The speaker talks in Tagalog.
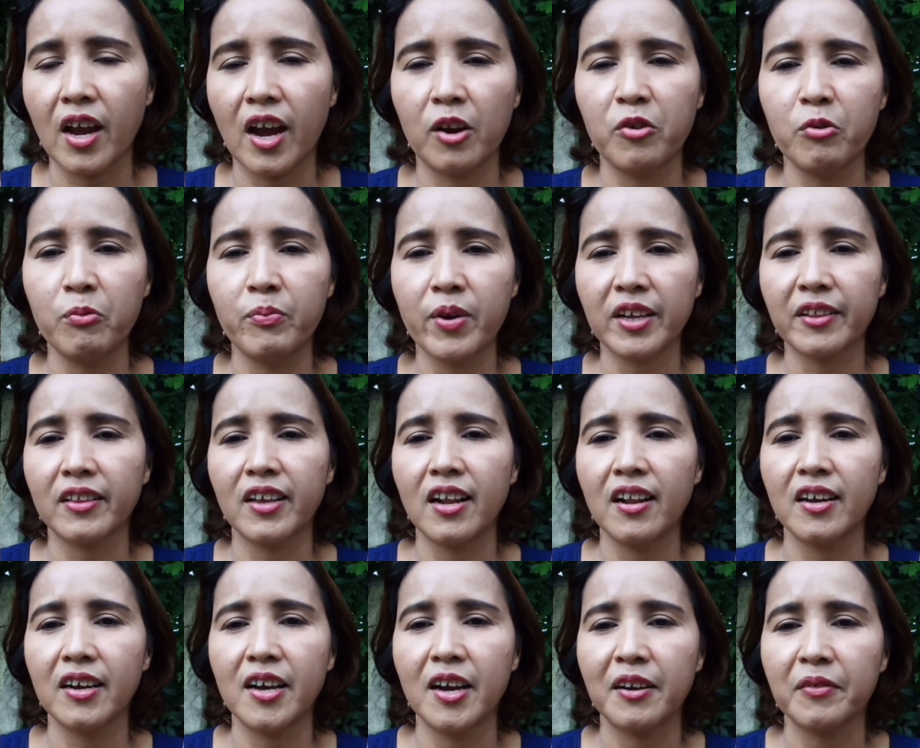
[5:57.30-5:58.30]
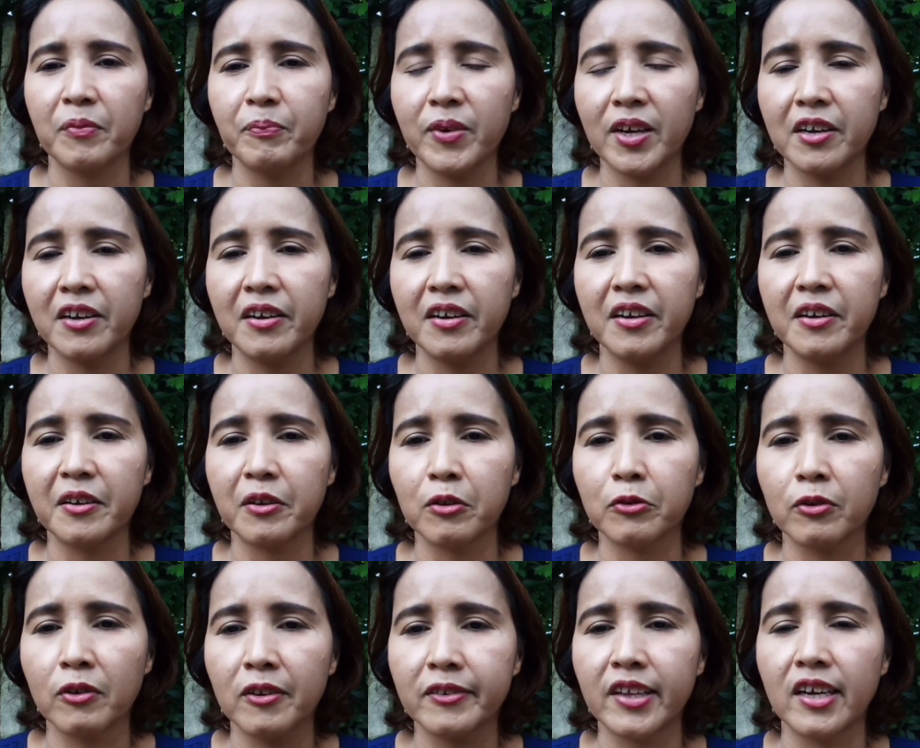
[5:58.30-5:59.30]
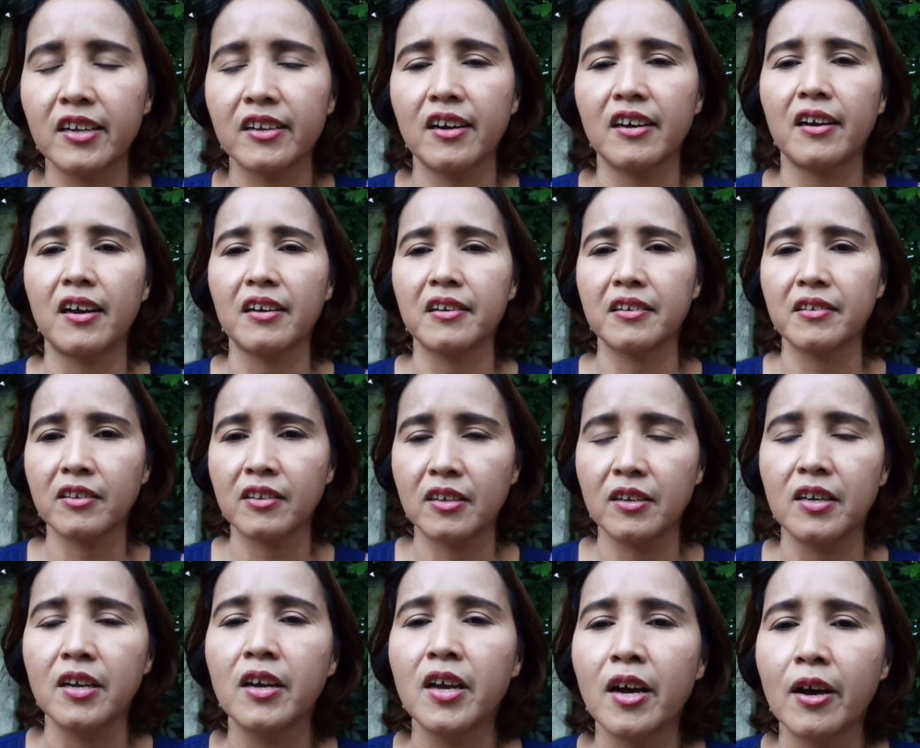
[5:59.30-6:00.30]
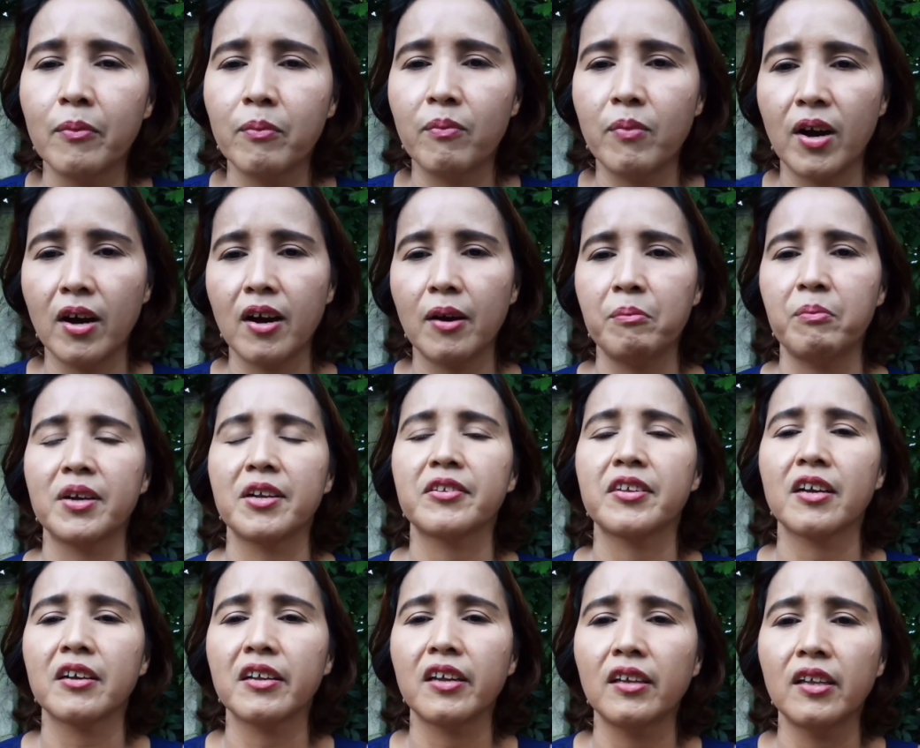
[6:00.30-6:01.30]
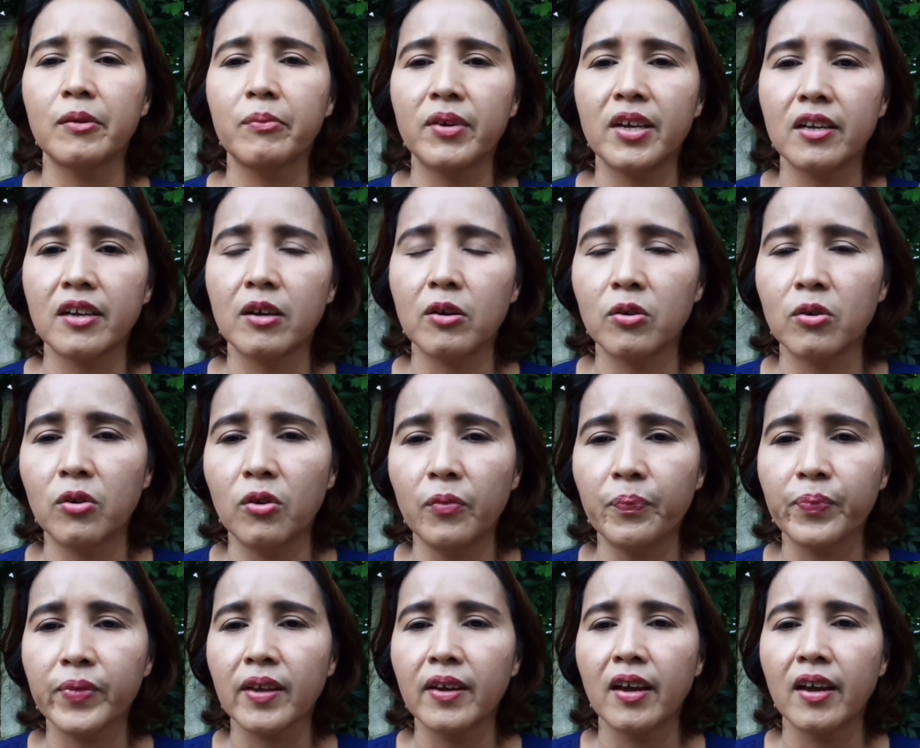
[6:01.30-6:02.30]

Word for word: ano ba talaga ang magiging resulta ng x-ray. Baka bagsak na naman ako.